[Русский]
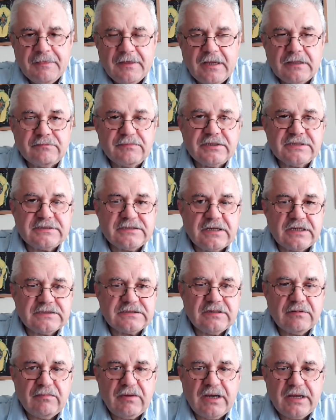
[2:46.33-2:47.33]

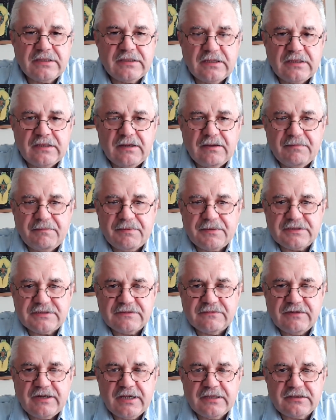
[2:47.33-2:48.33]
Администрация Байдена
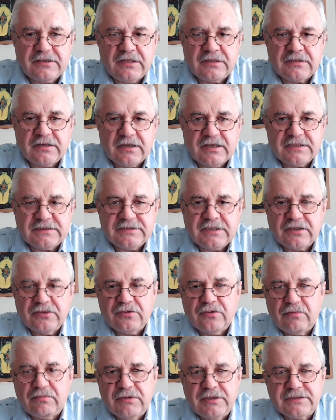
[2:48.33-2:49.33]
призывает Конгресс
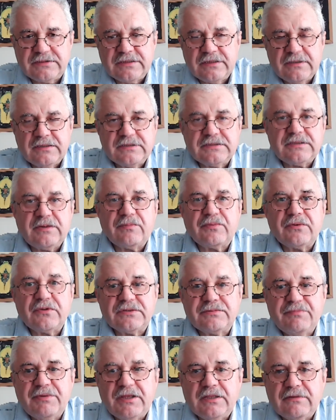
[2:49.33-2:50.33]
одобрить
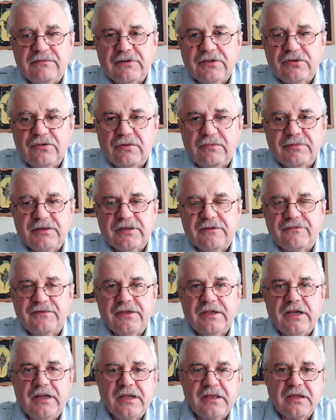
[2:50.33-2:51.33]
запрос Белого дома на
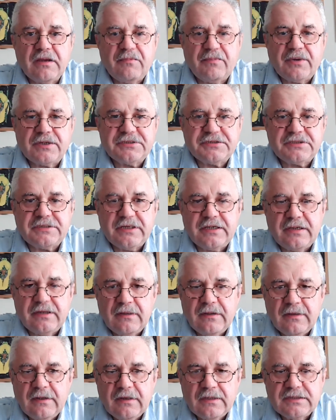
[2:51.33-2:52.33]
выделение почти
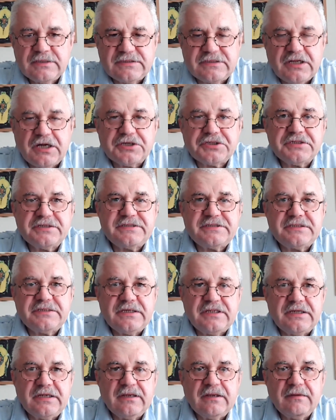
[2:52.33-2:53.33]

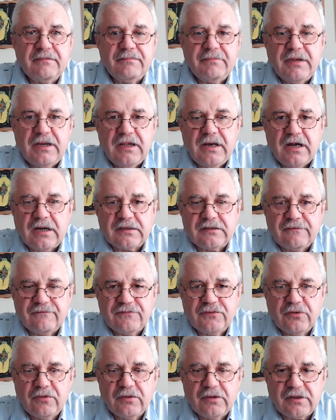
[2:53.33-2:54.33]
106
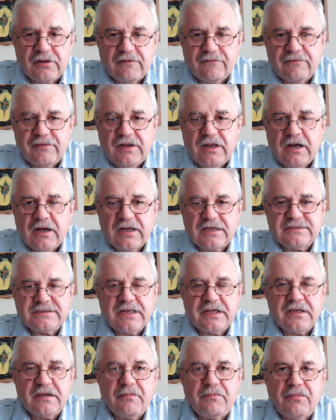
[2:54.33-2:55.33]
миллиардов долларов для
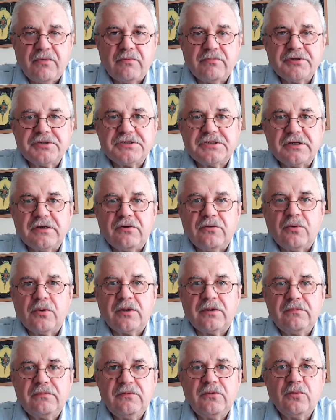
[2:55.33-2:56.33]
оказания помощи
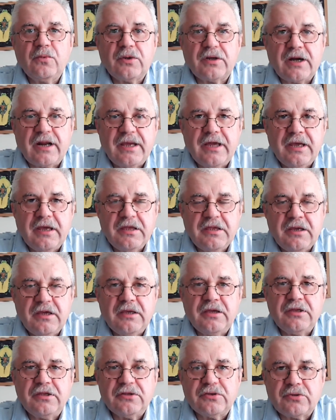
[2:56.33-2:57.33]
Украине
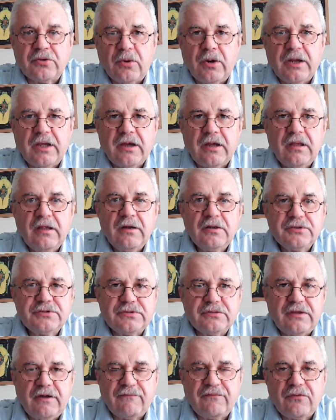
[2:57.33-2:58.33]
и не только.
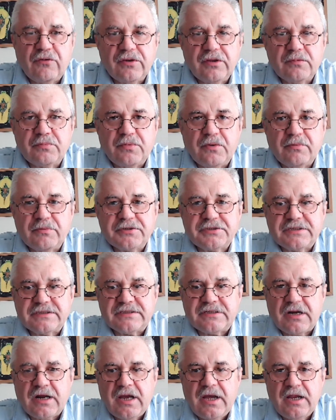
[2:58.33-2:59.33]
Сюда входит помощь
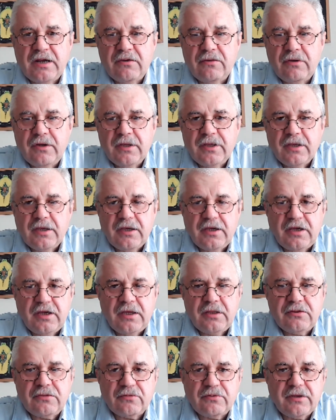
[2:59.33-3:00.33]
Израилю
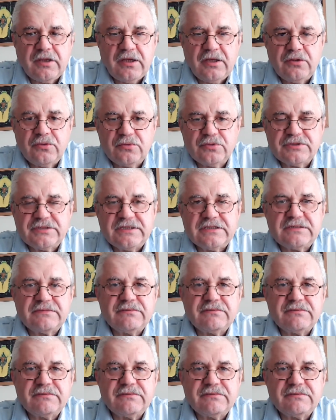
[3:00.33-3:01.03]
и другие нужды,